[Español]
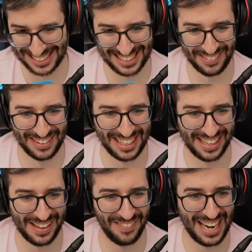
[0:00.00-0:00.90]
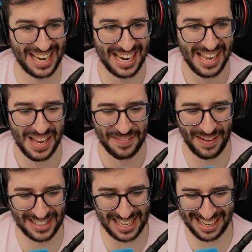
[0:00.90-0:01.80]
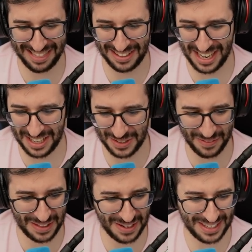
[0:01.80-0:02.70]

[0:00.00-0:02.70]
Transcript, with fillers: se está muriendo. Vale, vamos a reaccionar a otro vídeo